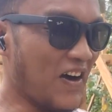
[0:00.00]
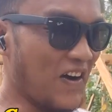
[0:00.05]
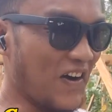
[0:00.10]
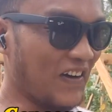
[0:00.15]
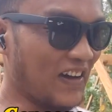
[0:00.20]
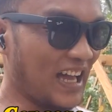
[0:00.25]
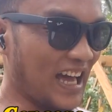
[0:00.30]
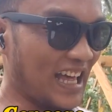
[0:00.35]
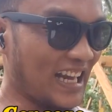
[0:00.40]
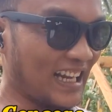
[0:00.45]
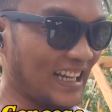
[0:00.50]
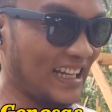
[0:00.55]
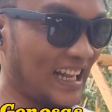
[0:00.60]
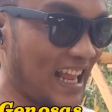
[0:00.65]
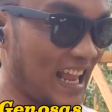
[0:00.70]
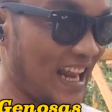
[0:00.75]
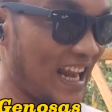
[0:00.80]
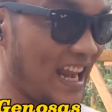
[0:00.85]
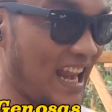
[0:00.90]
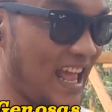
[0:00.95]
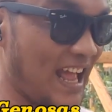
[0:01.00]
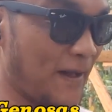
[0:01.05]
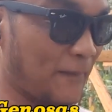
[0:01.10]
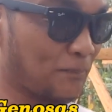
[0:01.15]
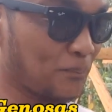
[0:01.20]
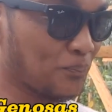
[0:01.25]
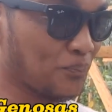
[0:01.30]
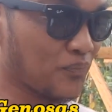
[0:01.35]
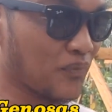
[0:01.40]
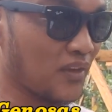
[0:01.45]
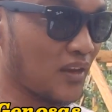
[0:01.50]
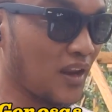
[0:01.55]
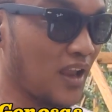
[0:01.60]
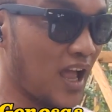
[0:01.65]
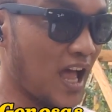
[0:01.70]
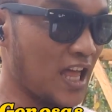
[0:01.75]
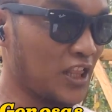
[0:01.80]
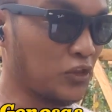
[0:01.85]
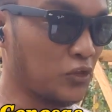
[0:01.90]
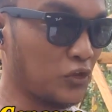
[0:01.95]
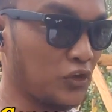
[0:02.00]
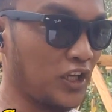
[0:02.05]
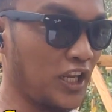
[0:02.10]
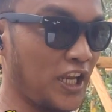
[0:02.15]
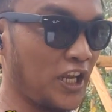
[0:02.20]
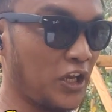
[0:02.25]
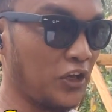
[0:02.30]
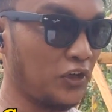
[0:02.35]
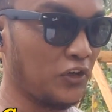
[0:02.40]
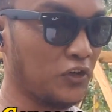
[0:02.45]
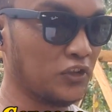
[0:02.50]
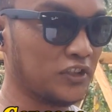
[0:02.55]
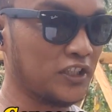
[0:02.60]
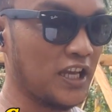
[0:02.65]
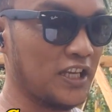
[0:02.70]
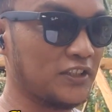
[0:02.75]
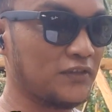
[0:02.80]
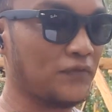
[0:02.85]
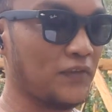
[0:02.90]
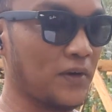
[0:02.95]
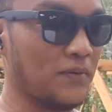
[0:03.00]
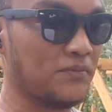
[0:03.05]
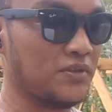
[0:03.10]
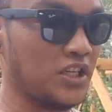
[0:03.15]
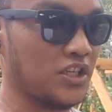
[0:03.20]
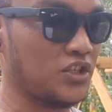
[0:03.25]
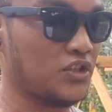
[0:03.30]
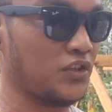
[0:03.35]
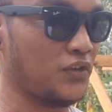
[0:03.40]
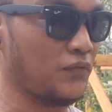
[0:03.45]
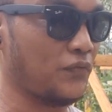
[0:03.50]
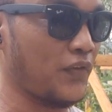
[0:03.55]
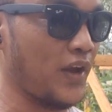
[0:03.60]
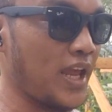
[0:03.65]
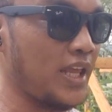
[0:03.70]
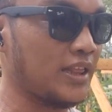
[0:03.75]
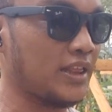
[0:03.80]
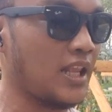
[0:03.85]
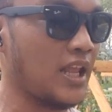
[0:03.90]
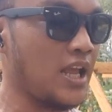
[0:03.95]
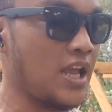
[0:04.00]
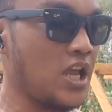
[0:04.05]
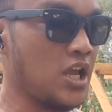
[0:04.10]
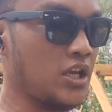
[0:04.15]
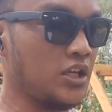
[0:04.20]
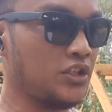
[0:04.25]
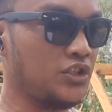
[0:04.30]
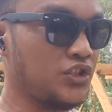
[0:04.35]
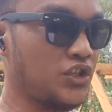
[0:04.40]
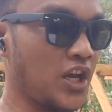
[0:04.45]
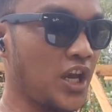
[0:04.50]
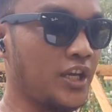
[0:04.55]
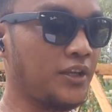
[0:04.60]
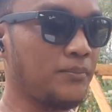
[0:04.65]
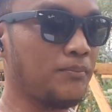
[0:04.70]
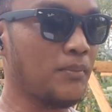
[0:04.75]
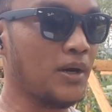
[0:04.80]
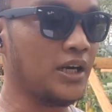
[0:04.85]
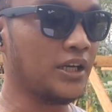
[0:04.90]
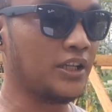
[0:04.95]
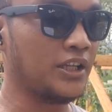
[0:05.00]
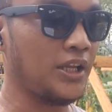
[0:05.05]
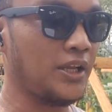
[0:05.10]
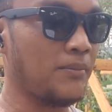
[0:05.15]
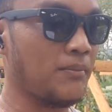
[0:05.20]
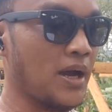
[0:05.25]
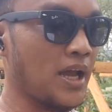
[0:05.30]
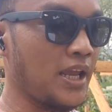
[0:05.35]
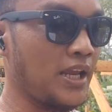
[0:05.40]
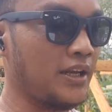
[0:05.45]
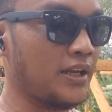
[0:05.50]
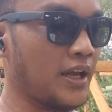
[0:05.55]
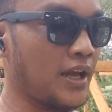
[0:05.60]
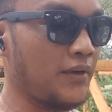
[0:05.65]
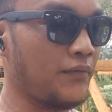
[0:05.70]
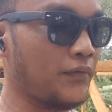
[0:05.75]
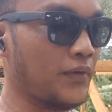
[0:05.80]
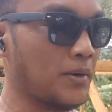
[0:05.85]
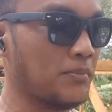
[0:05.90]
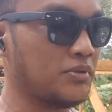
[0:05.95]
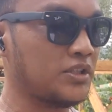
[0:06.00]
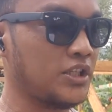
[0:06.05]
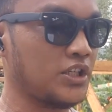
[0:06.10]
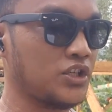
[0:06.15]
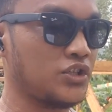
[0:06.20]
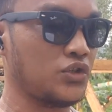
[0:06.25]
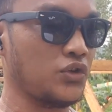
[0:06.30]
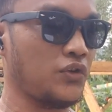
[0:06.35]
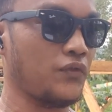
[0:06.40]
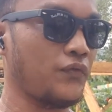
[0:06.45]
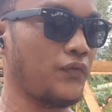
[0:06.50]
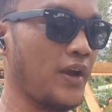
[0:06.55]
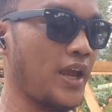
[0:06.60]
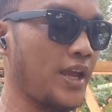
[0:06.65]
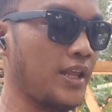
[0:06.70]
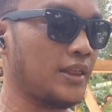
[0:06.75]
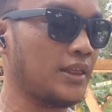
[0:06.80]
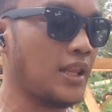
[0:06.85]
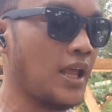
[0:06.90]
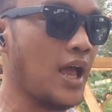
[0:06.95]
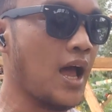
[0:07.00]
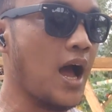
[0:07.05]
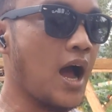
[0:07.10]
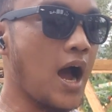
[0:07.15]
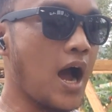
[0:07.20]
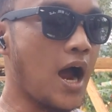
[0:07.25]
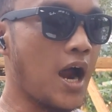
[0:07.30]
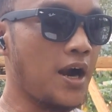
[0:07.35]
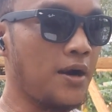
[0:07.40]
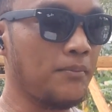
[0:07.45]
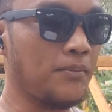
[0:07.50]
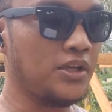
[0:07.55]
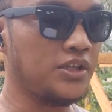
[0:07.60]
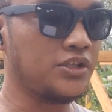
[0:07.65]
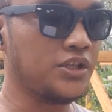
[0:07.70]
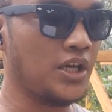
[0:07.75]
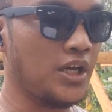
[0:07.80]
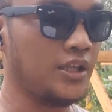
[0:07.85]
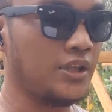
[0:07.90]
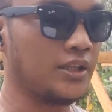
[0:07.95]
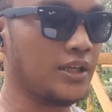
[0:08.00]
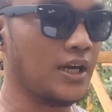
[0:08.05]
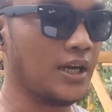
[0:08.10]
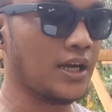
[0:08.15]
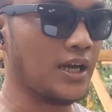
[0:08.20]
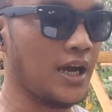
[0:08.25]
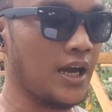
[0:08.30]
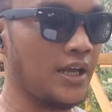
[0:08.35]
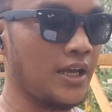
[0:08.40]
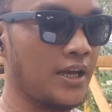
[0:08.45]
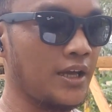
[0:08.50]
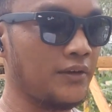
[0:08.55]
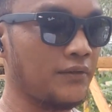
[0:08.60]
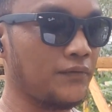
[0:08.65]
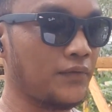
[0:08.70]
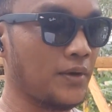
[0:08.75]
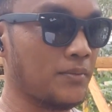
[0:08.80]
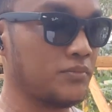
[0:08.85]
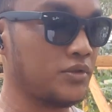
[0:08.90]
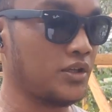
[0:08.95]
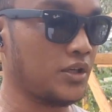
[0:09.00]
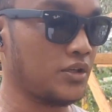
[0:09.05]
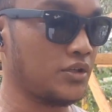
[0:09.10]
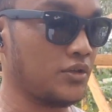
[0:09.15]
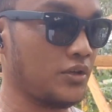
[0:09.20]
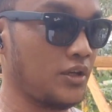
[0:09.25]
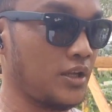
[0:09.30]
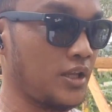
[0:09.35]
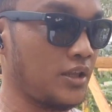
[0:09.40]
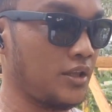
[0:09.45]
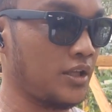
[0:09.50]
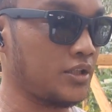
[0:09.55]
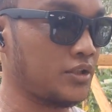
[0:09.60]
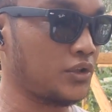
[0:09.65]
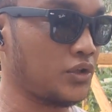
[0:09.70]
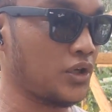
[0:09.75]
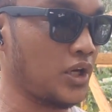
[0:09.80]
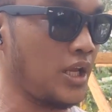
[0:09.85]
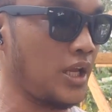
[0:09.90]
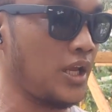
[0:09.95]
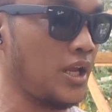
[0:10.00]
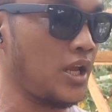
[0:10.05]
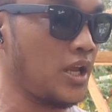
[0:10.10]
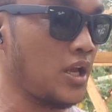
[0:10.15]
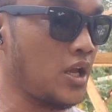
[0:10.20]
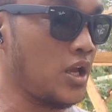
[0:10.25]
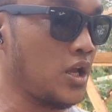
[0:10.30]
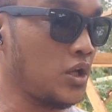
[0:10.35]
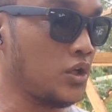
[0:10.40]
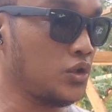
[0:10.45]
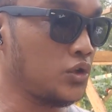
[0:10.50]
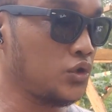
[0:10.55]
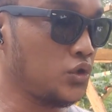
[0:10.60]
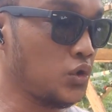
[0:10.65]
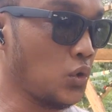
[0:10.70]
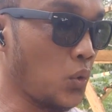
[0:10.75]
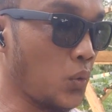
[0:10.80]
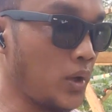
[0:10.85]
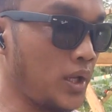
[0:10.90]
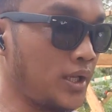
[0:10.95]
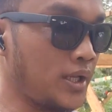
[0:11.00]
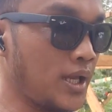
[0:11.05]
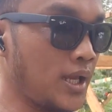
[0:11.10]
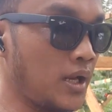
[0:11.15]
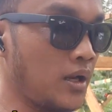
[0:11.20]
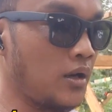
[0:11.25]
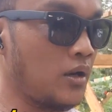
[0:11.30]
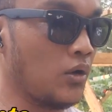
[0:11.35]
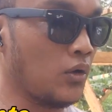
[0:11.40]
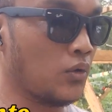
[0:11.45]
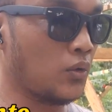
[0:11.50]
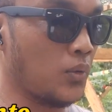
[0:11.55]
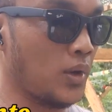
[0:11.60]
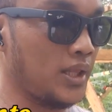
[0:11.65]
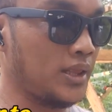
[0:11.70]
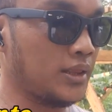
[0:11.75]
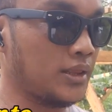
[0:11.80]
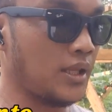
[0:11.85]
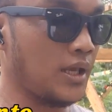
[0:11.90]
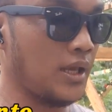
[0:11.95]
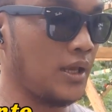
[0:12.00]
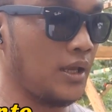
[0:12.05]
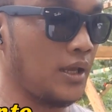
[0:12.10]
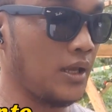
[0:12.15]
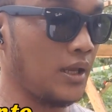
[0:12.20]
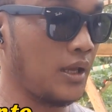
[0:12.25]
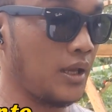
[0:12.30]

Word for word: Og Arnel Anthony Hinosas from Section Faith, Jade Marty Mahinay from Section Faith, Army Jane Kakayan from Section Industry, Juvenel Loquente